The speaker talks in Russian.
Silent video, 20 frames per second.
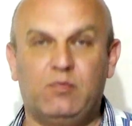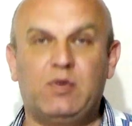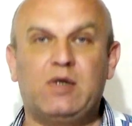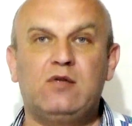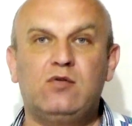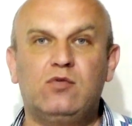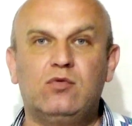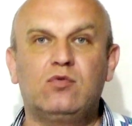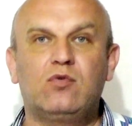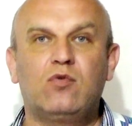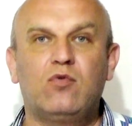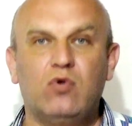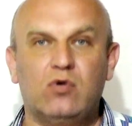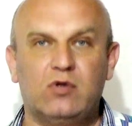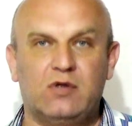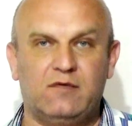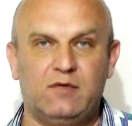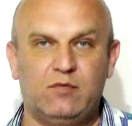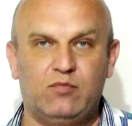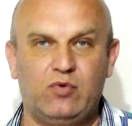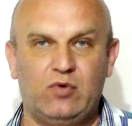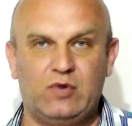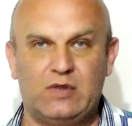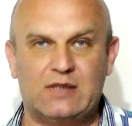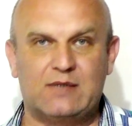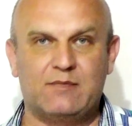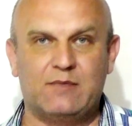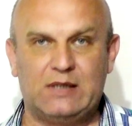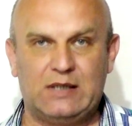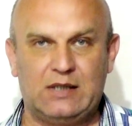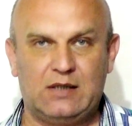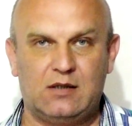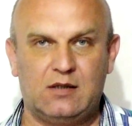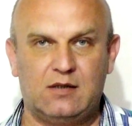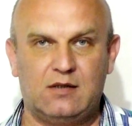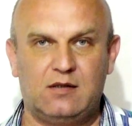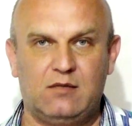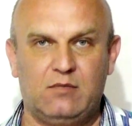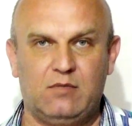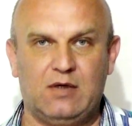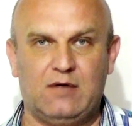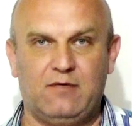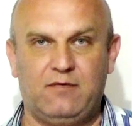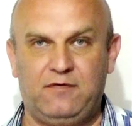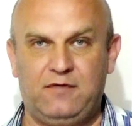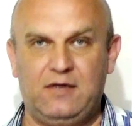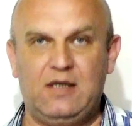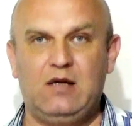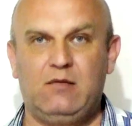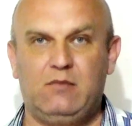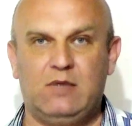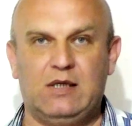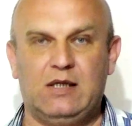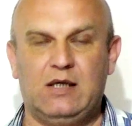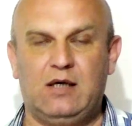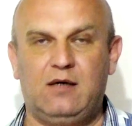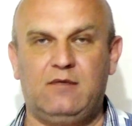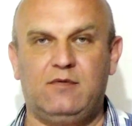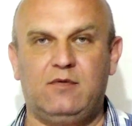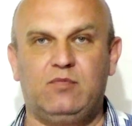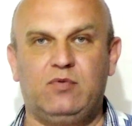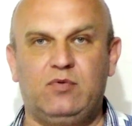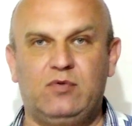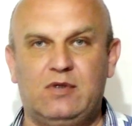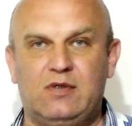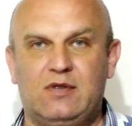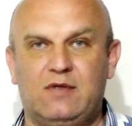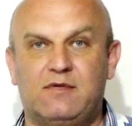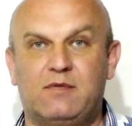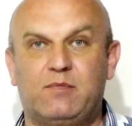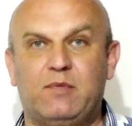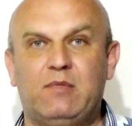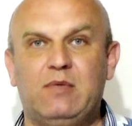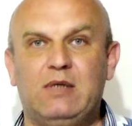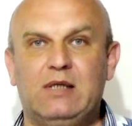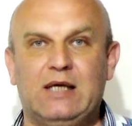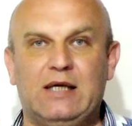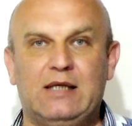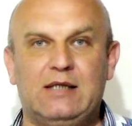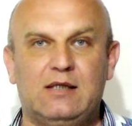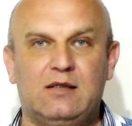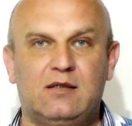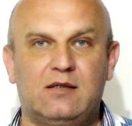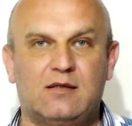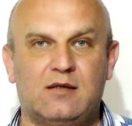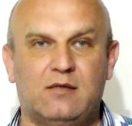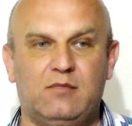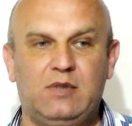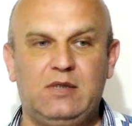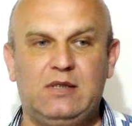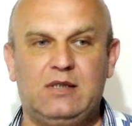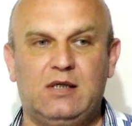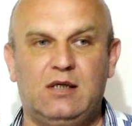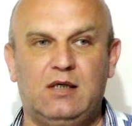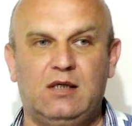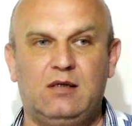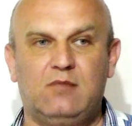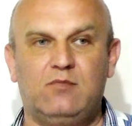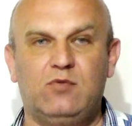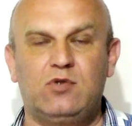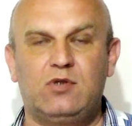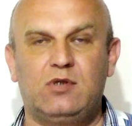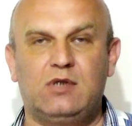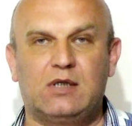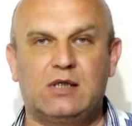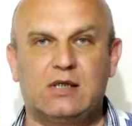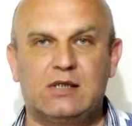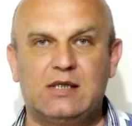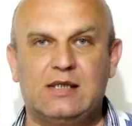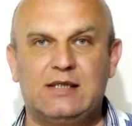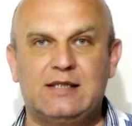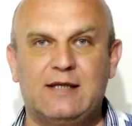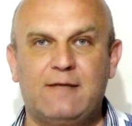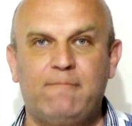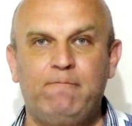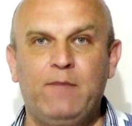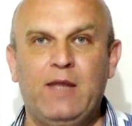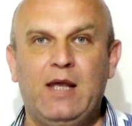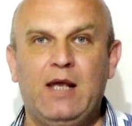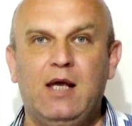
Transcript: Пройдут годы, вы будете смотреть на себя в фильме, да, вы будете вспоминать эти события, и это может оказаться